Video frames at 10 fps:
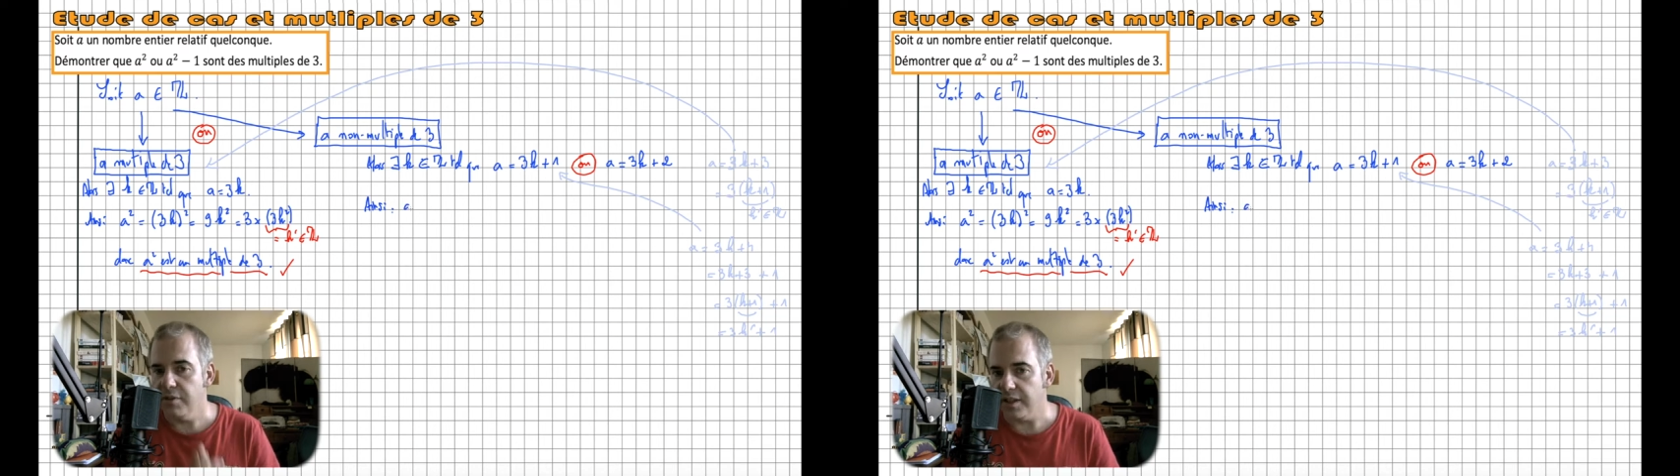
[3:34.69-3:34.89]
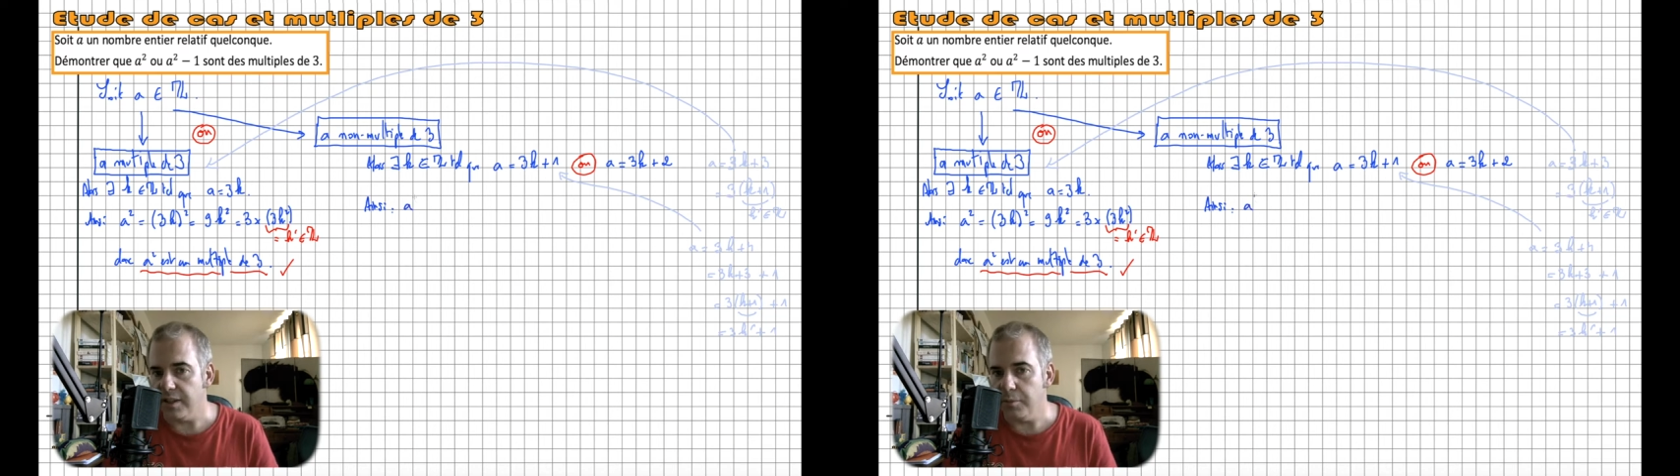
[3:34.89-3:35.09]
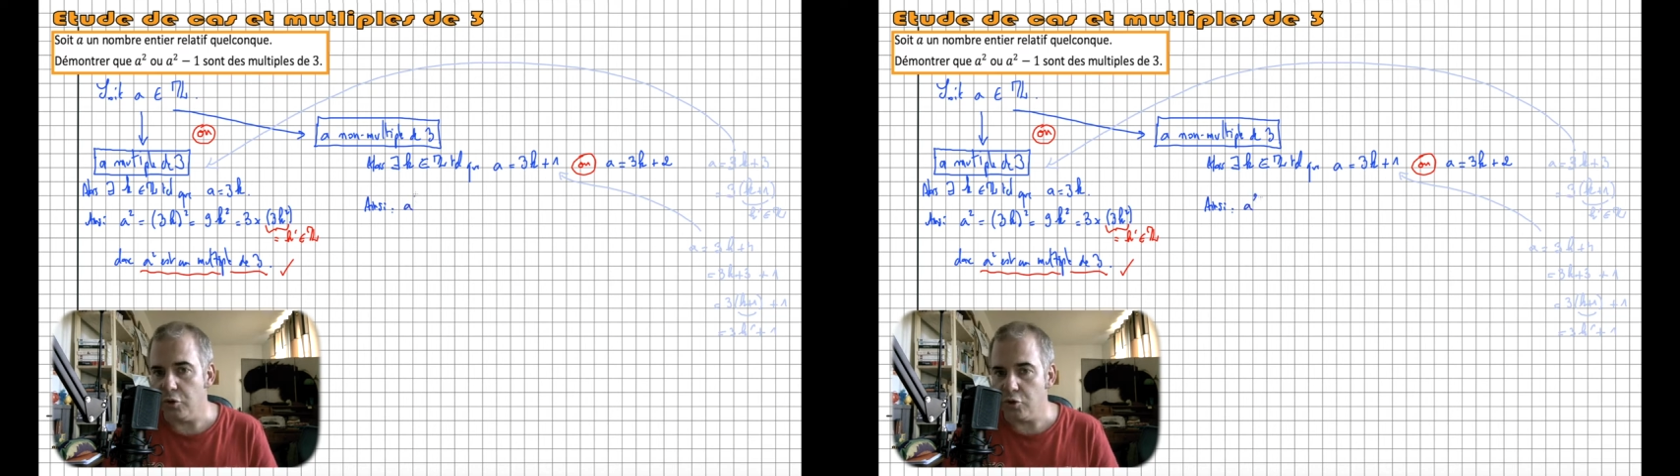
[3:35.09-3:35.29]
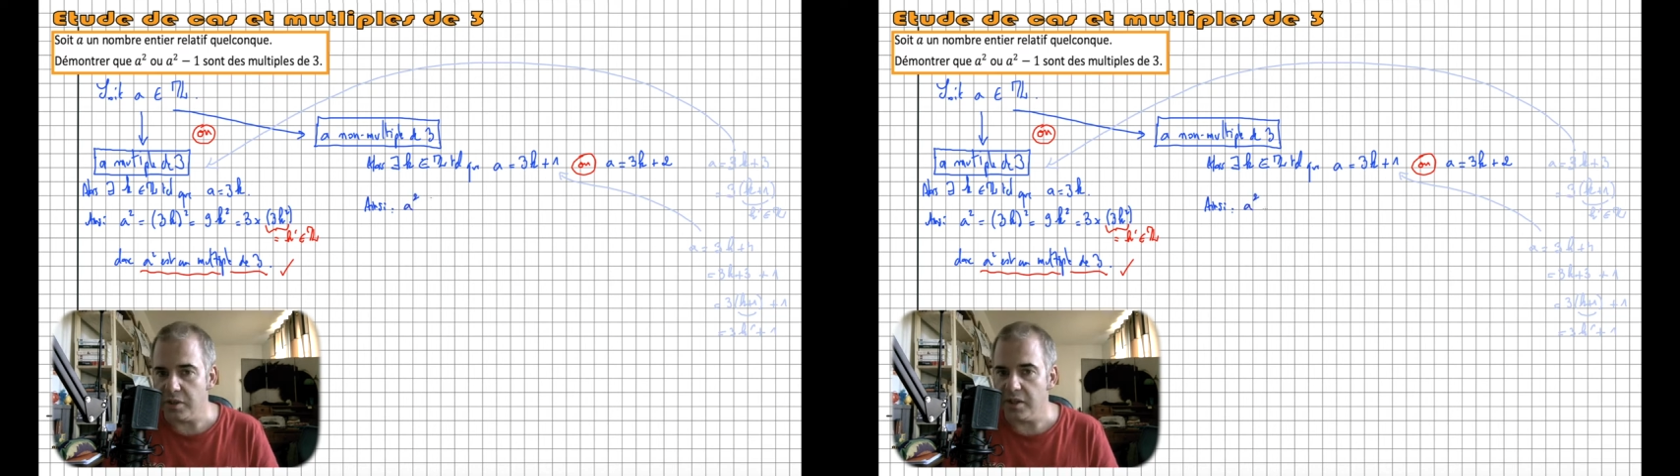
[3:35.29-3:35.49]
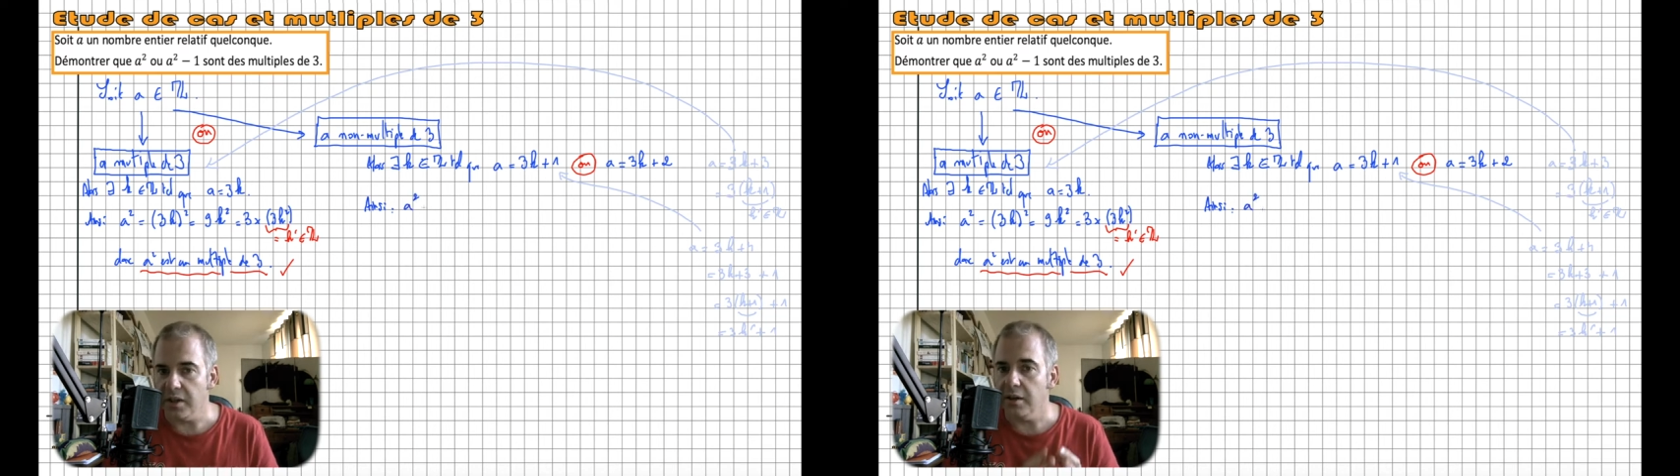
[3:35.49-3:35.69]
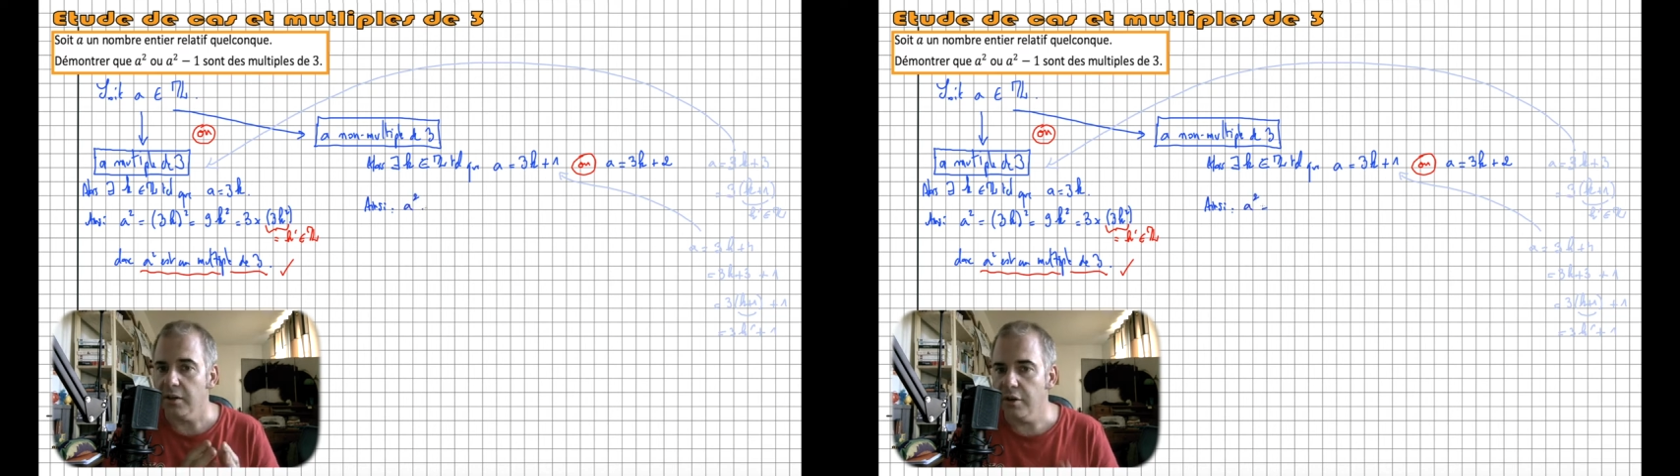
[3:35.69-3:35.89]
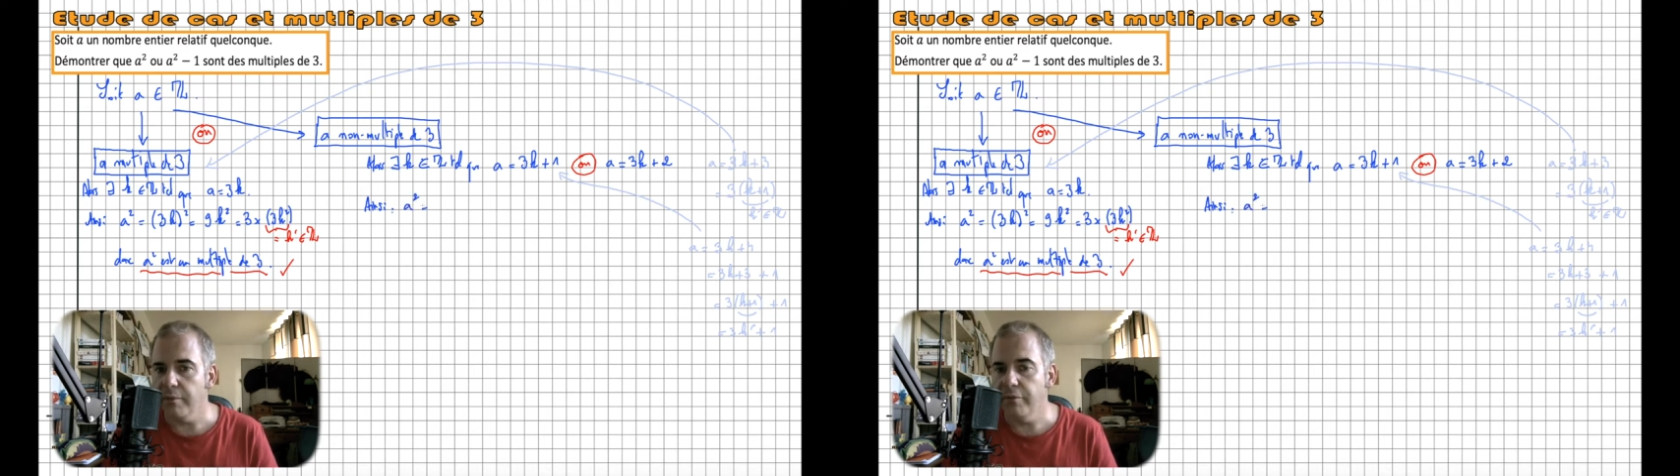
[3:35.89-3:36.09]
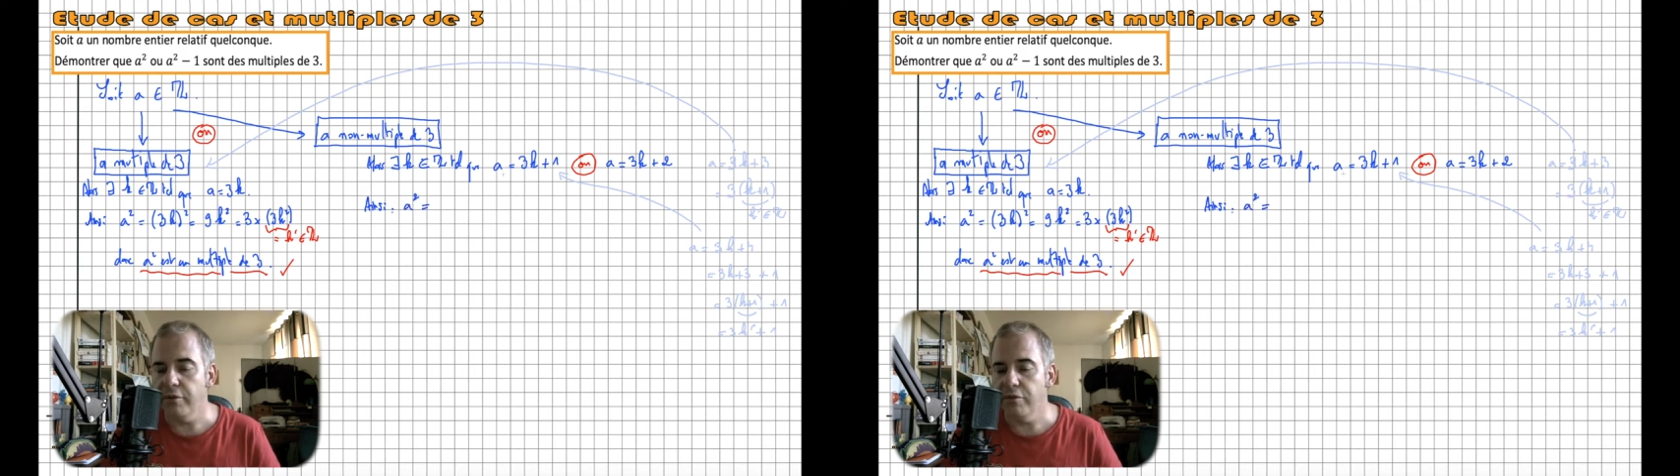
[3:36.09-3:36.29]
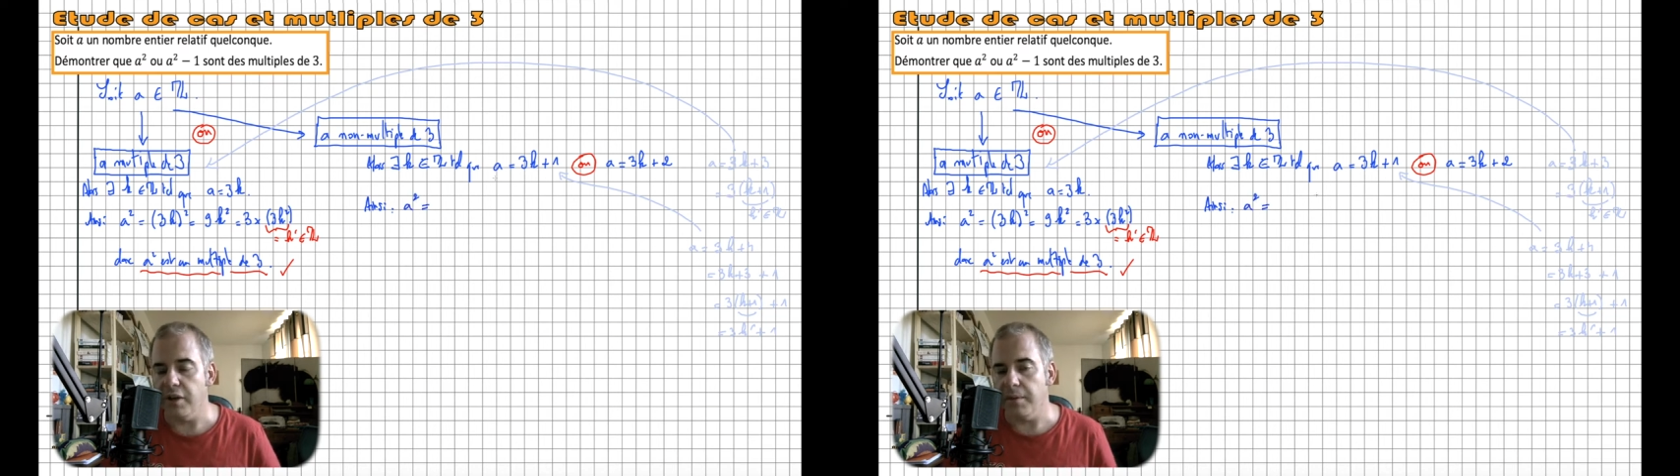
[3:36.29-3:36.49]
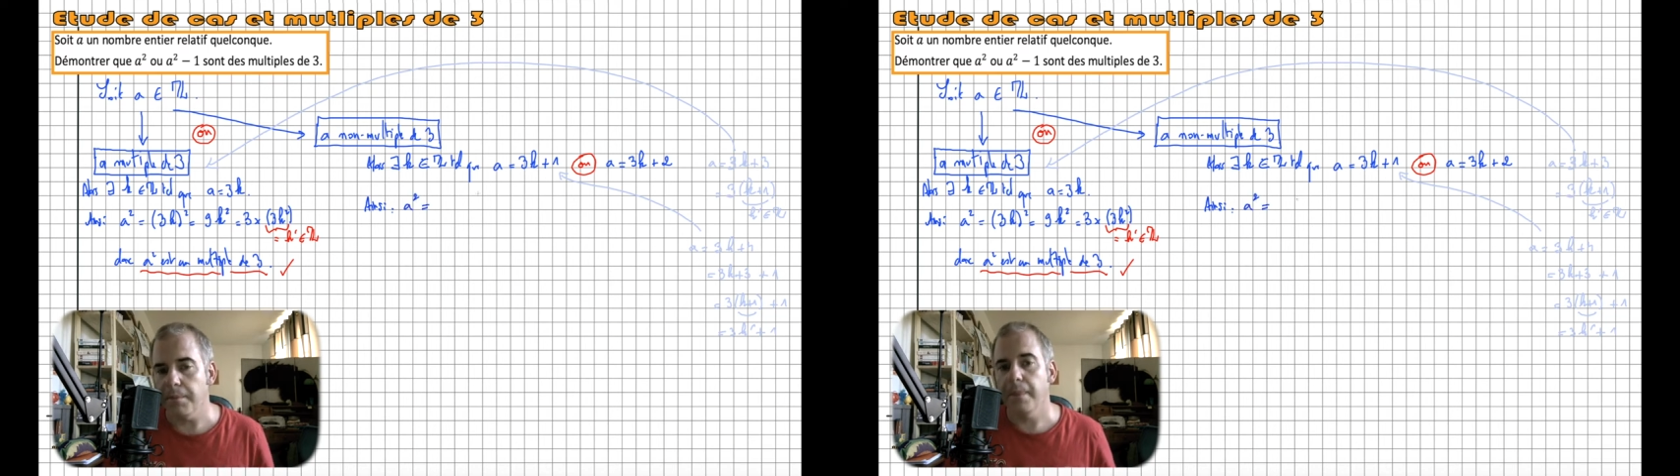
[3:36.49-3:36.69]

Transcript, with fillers: êtes libre de le choisir comme vous le voulez.